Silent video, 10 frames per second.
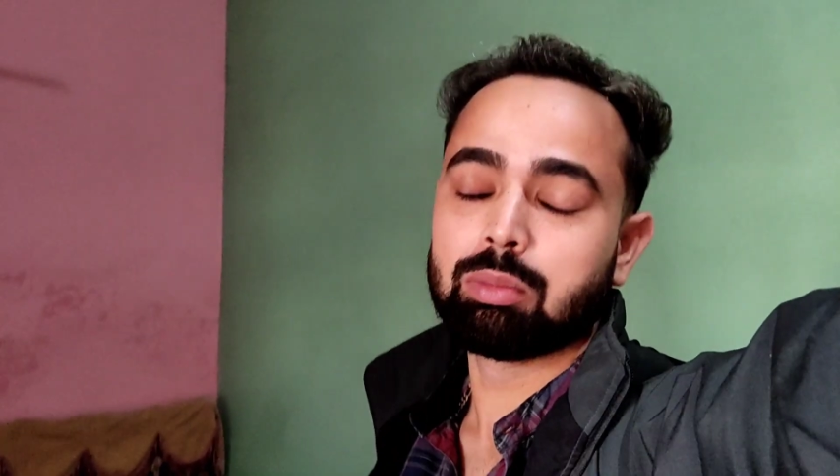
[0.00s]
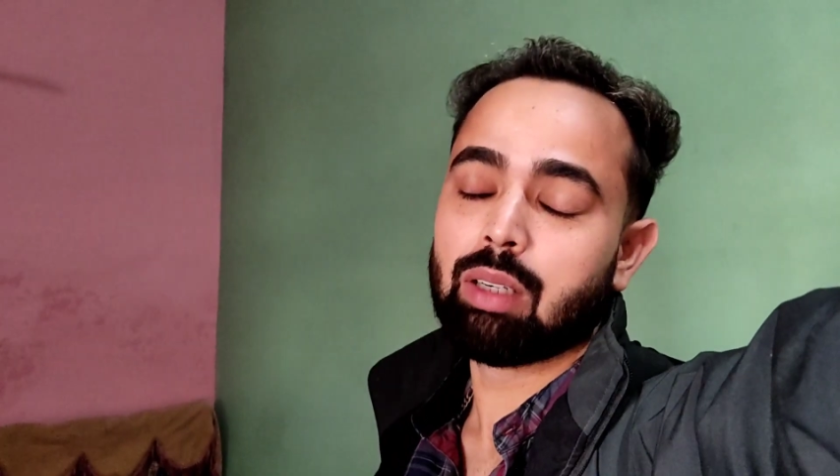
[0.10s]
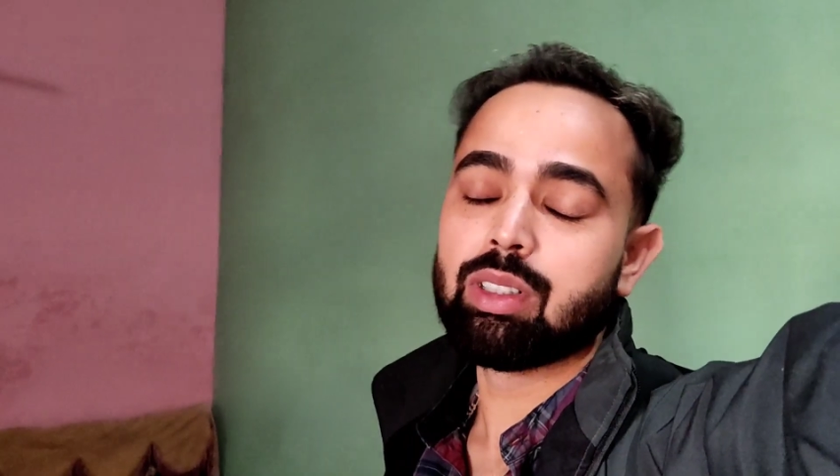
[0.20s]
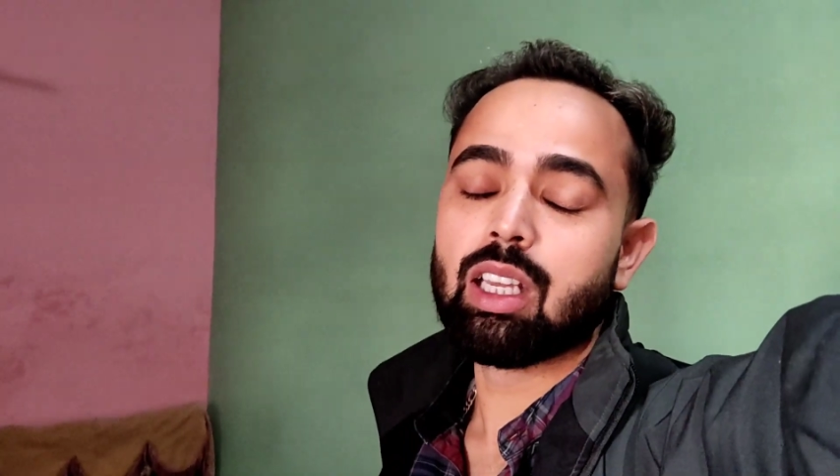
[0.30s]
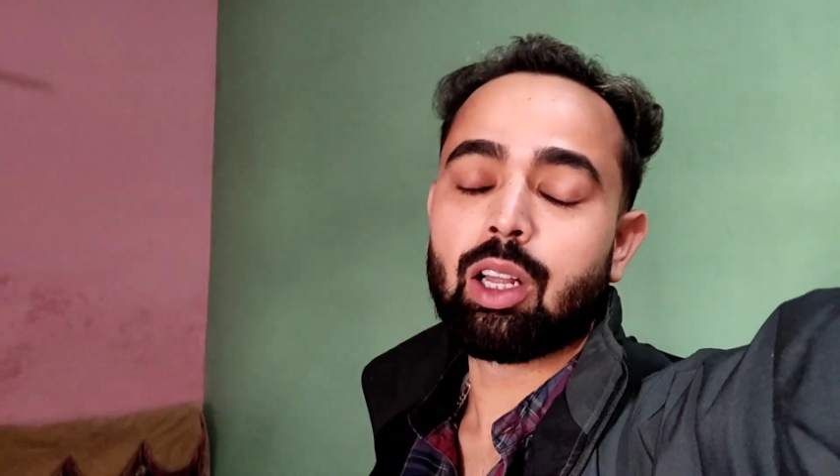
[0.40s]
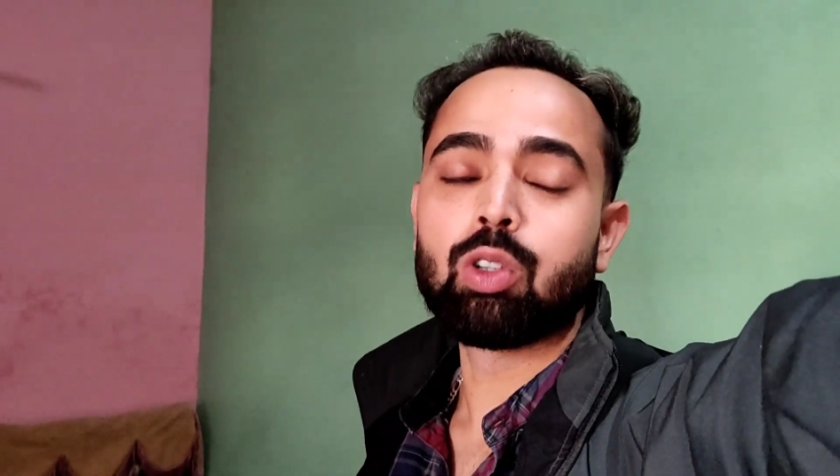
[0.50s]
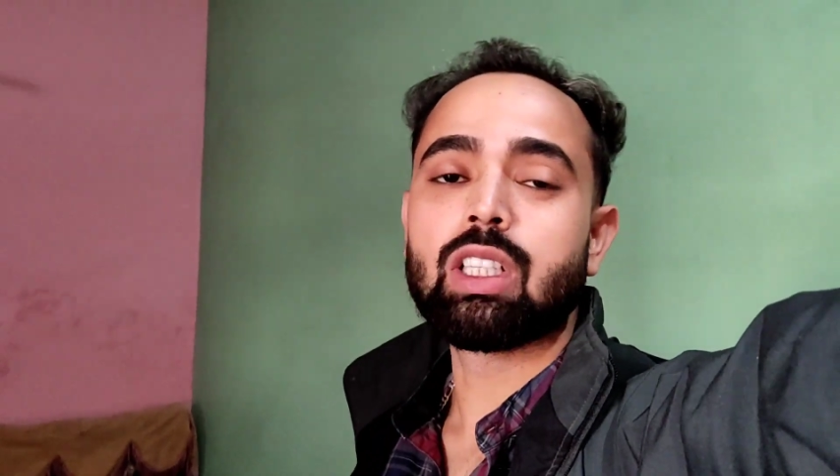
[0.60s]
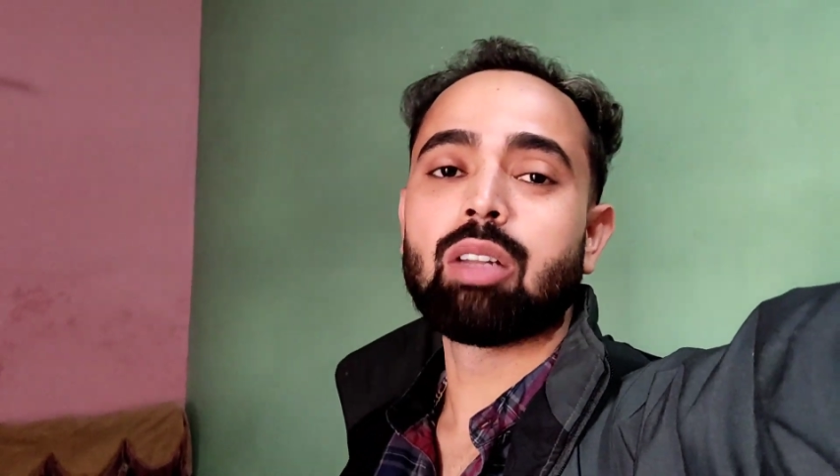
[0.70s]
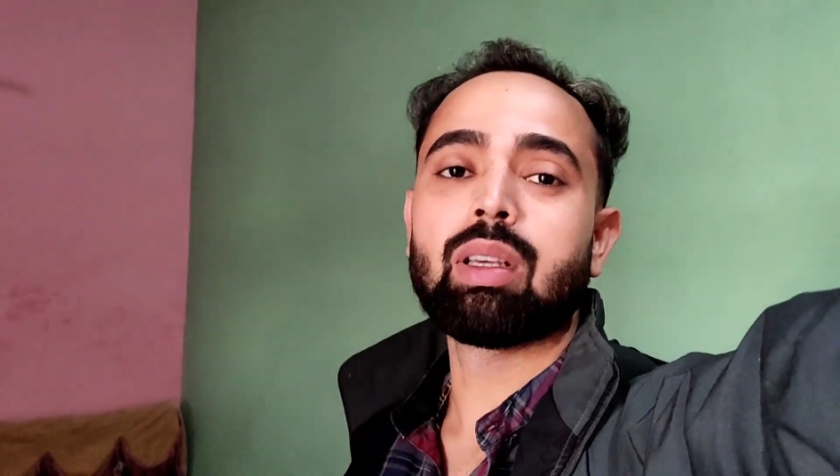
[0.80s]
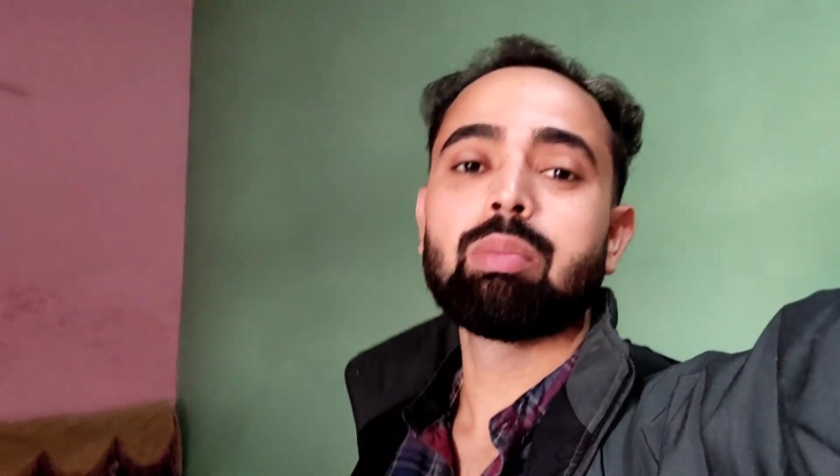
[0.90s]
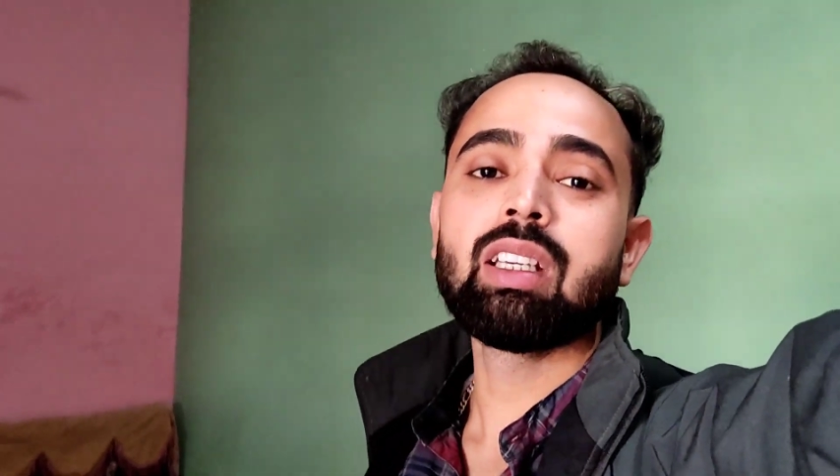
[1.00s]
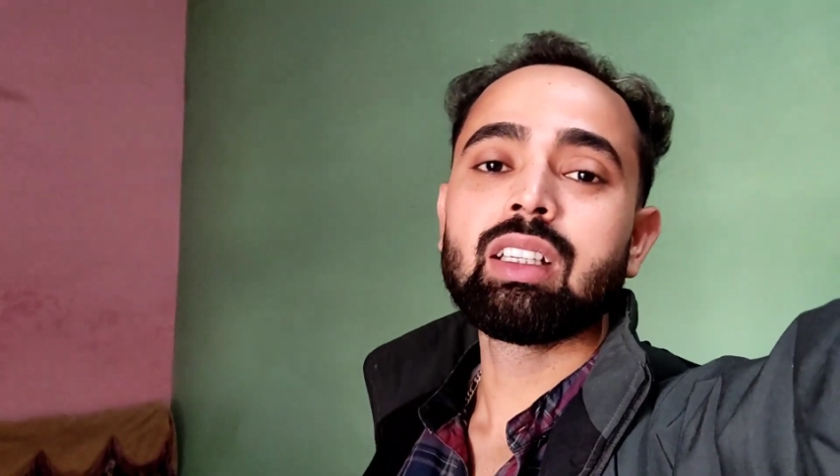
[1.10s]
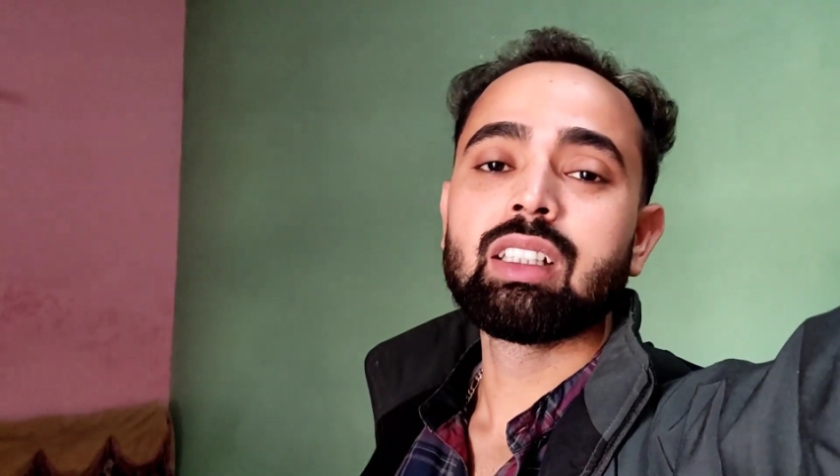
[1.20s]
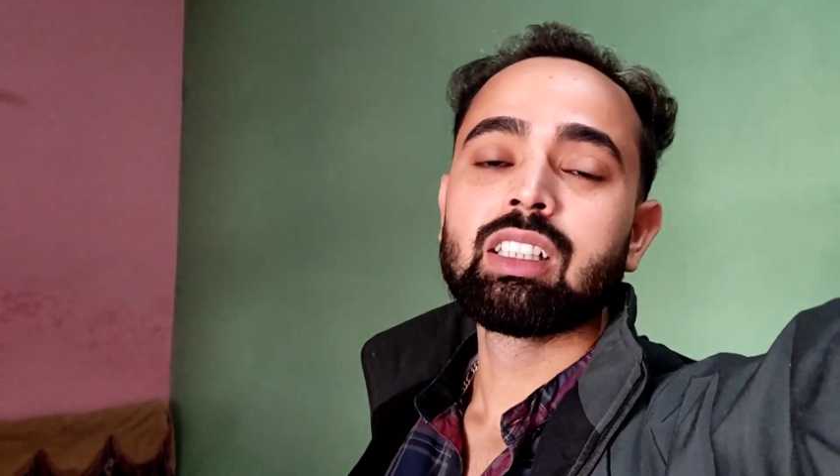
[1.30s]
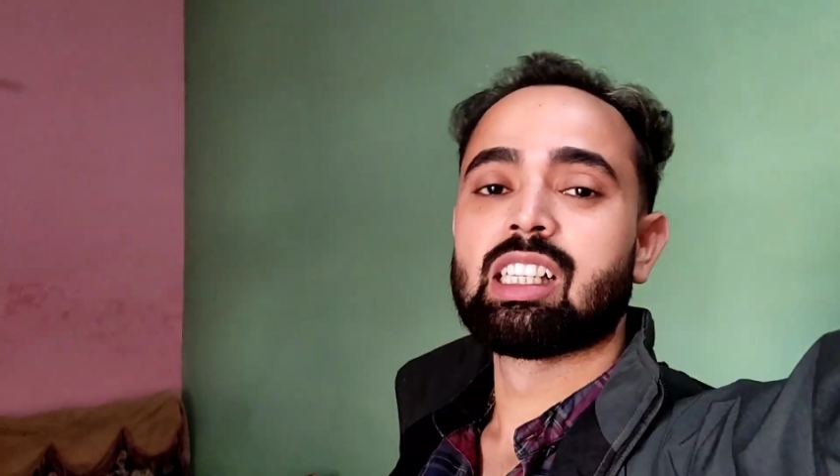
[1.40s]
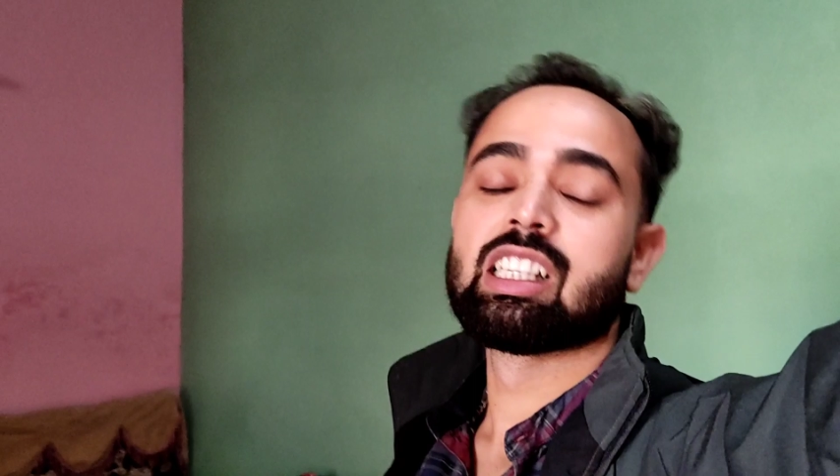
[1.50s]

तो मैं भी जा रहा हूँ साथ में अभी